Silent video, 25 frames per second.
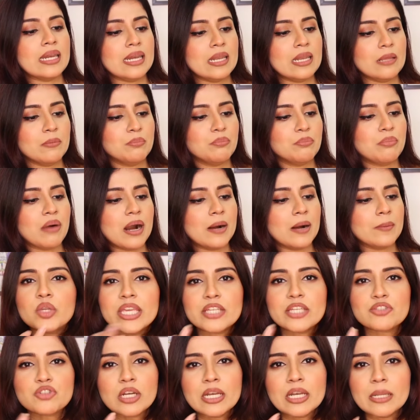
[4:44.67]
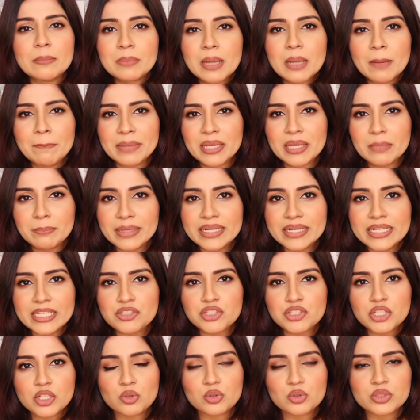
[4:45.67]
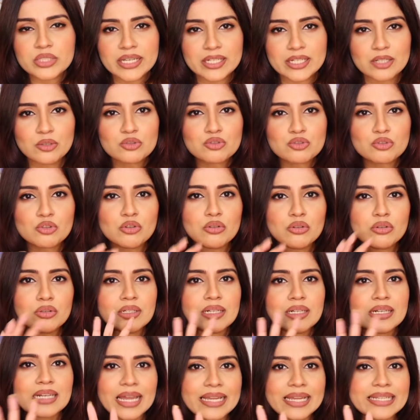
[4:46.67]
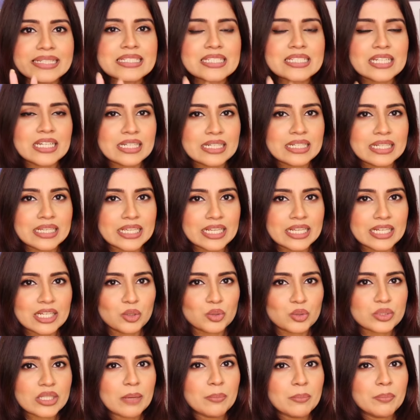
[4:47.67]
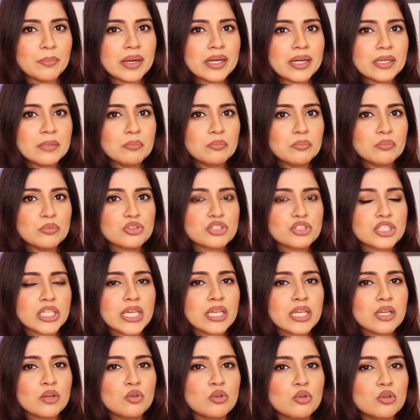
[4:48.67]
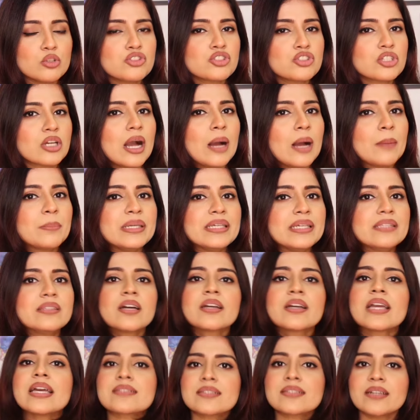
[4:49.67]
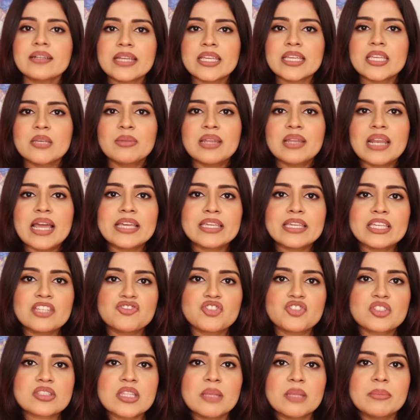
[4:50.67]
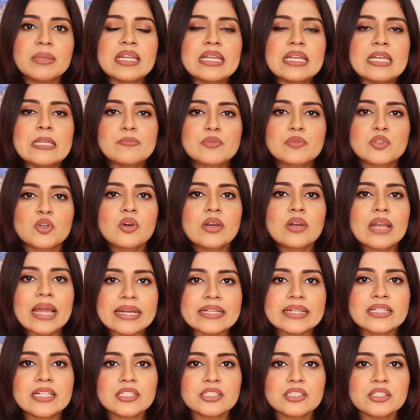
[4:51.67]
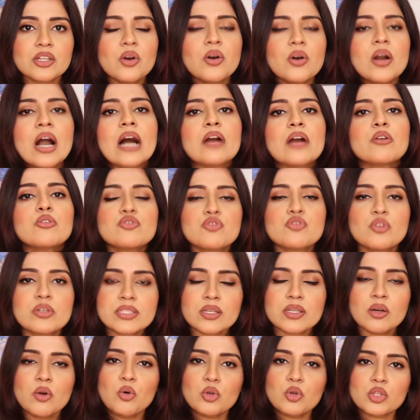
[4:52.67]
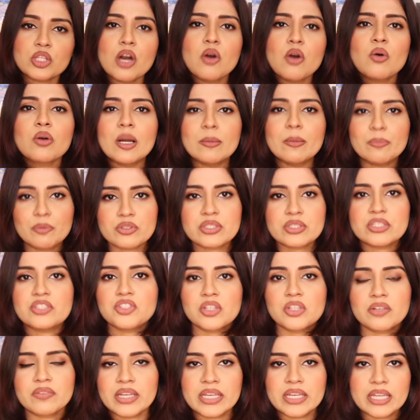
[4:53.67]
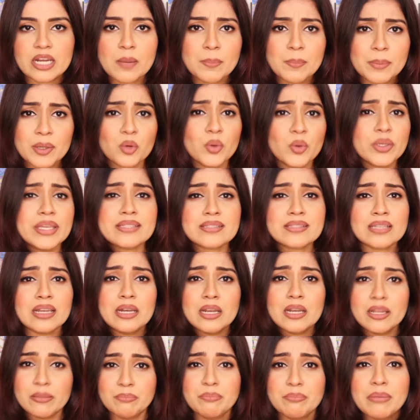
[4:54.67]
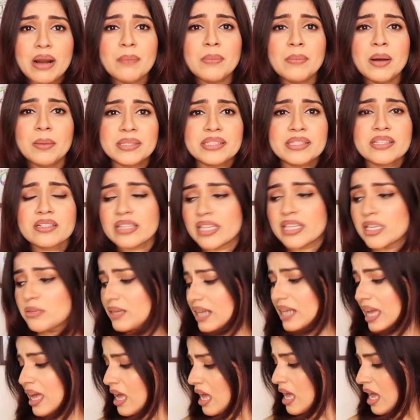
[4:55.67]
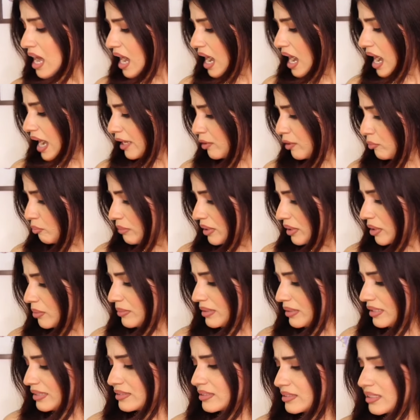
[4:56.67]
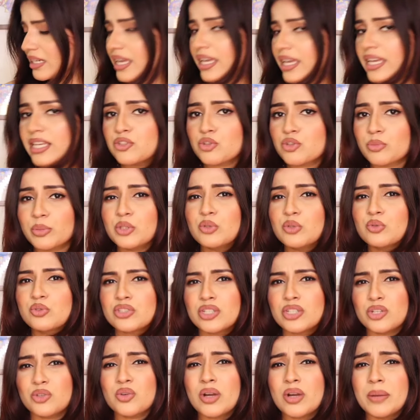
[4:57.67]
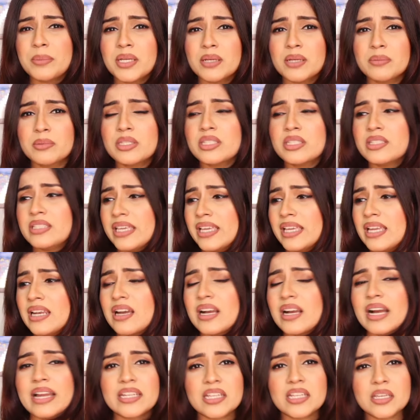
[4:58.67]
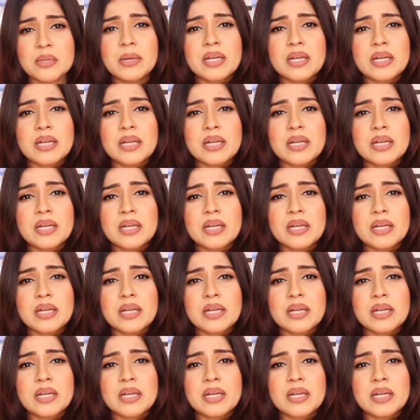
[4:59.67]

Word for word: लिप बाम तो ये जो लिप का पिगमेंटेशन होता है ना उसको लाइट करने के लिए होता है बट मुझे कुछ अभी तक ऐसा नहीं मिला है कि जिसने मेरे लिप्स को लाइट कर दिया हो हाँ कुछ वैसा होता होगा प्रोसीजर वगैरह पर कोई ऐसा लिप बाम अभी तक नहीं मिला हाँ एक मिनिमलिस्ट का है जो मैं यूज़ करी हूँ कभी कभी ये लगाने के